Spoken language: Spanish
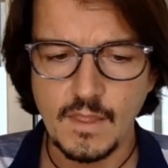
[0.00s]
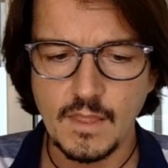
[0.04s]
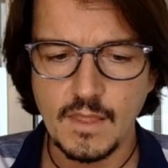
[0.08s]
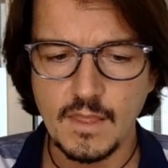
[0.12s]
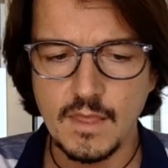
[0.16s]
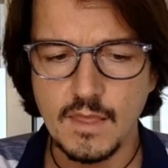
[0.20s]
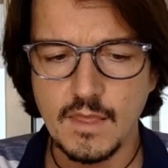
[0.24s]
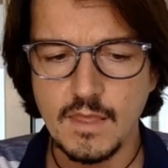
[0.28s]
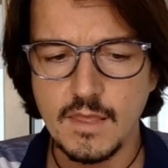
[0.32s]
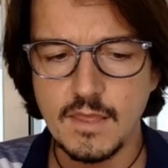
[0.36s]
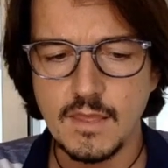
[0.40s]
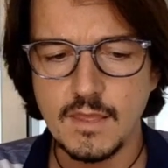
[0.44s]

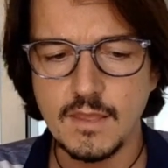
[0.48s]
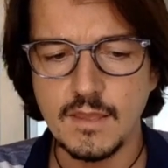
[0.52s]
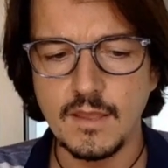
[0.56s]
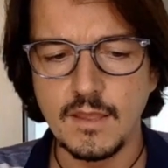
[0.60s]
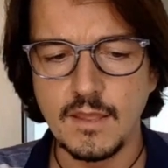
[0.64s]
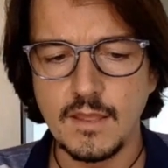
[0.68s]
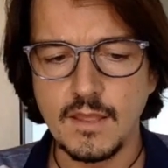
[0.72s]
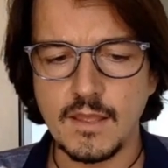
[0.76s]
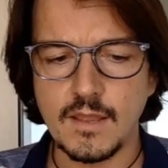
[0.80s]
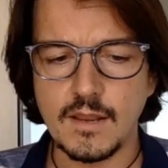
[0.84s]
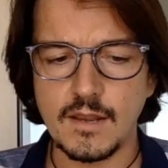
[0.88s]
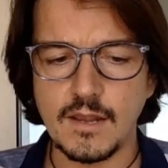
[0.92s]
Eh,
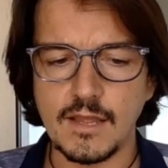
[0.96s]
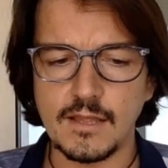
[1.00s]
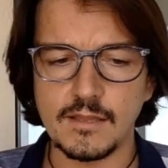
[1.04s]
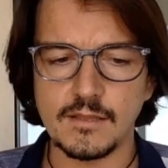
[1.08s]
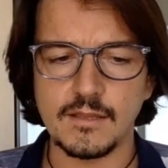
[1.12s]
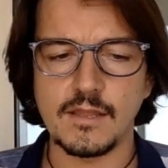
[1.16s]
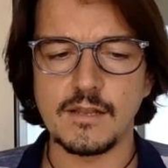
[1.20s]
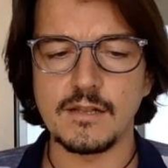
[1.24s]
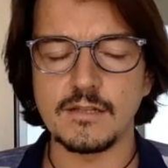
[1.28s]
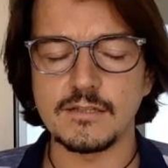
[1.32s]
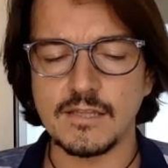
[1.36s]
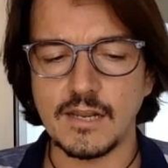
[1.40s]

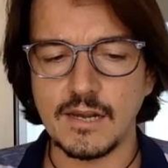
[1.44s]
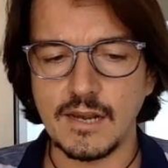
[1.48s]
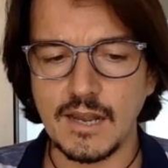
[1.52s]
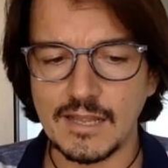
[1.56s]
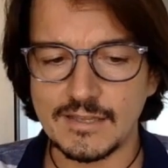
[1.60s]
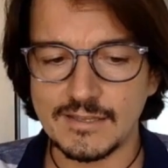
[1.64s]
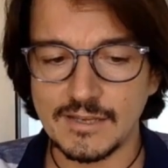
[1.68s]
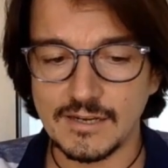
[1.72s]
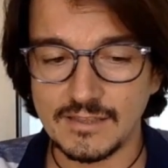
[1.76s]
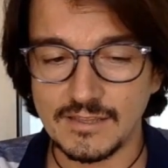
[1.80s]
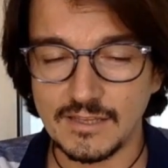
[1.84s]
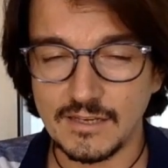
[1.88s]

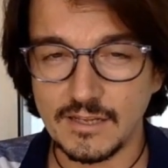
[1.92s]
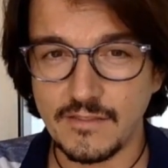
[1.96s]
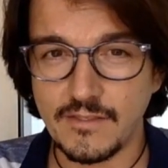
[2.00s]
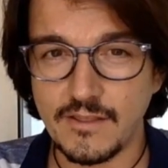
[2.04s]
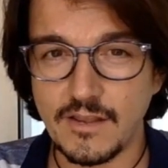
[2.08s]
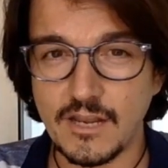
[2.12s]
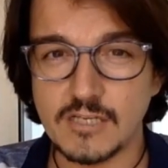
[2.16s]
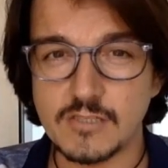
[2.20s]
la, tercera de